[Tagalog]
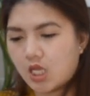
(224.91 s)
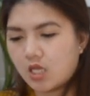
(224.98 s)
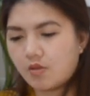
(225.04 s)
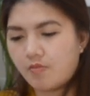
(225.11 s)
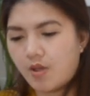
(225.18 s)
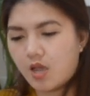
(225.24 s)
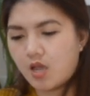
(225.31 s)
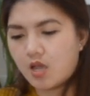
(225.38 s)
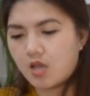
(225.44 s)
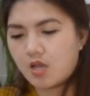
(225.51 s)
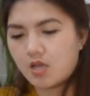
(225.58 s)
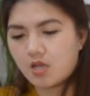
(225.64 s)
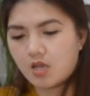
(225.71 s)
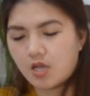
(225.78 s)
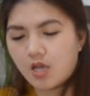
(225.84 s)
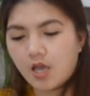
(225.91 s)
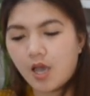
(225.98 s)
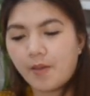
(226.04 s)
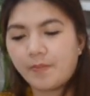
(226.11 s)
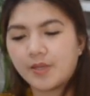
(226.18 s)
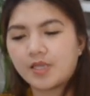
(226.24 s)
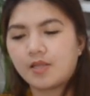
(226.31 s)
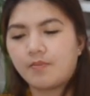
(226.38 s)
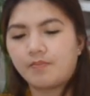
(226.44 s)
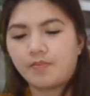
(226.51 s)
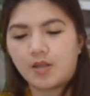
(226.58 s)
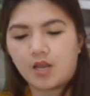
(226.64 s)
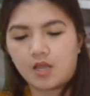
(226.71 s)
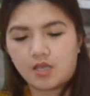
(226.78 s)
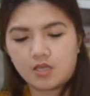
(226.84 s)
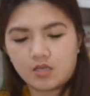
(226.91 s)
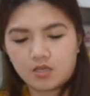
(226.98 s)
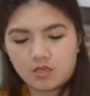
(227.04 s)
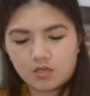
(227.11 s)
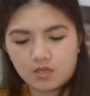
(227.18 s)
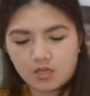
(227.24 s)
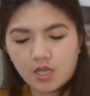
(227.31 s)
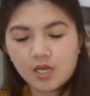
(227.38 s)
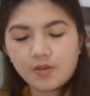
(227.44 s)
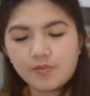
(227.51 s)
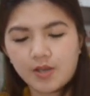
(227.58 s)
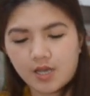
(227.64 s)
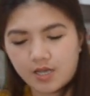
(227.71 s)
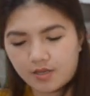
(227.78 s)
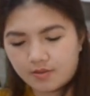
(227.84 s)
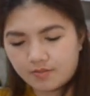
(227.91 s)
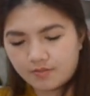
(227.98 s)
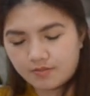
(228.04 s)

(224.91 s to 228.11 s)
Lima, ah, apat lang pala. Ah, lima nga.